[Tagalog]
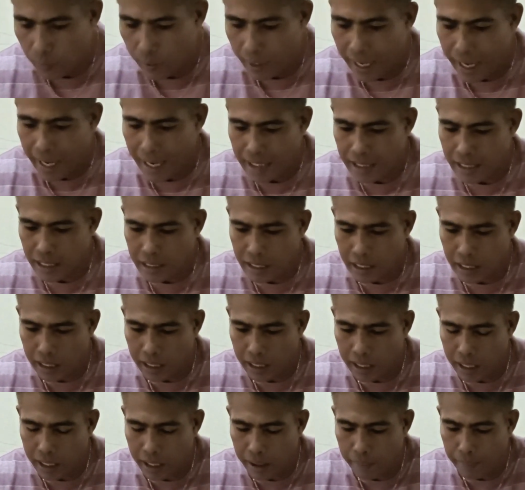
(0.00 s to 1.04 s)
Wala kasi si
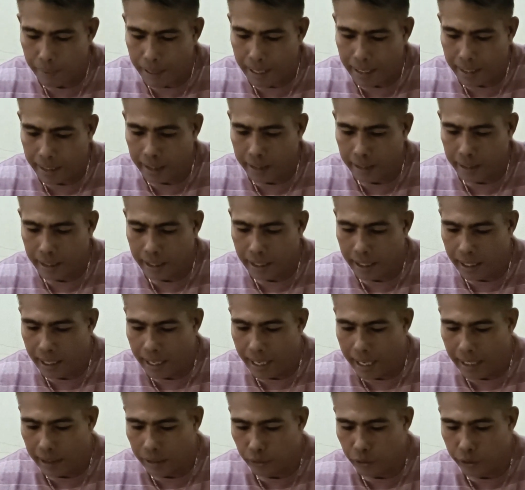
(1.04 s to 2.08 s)
paring
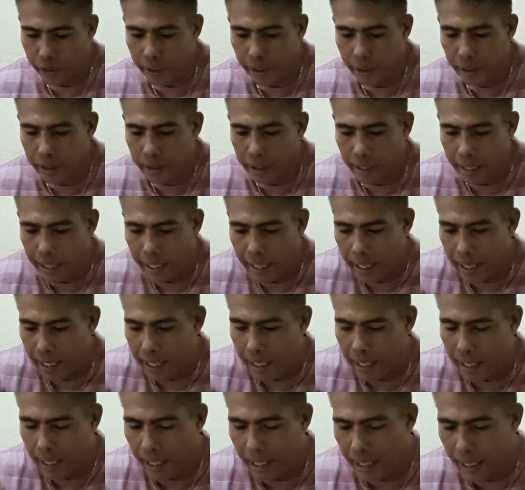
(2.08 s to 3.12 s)
uh, Atoy,
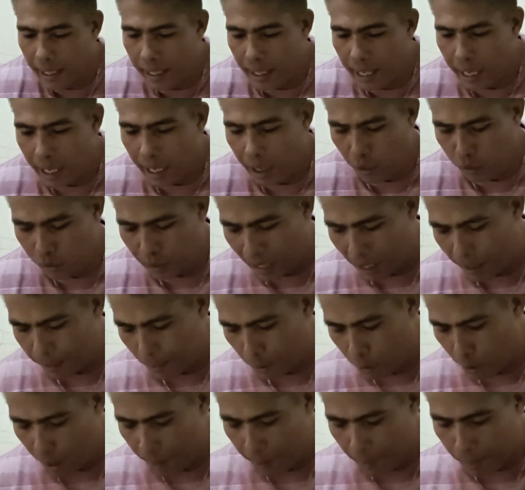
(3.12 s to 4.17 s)
kaya ako na lang
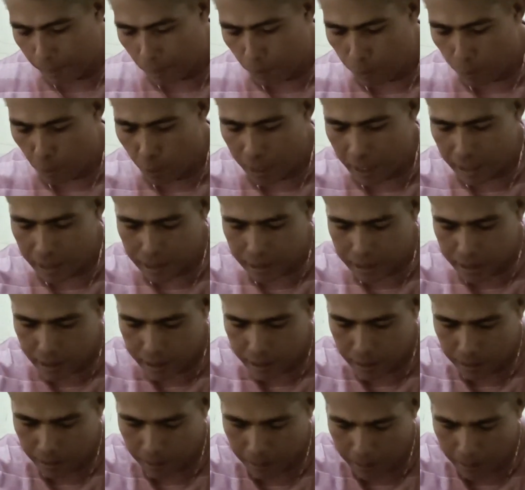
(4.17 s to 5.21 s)
muna magbubukas.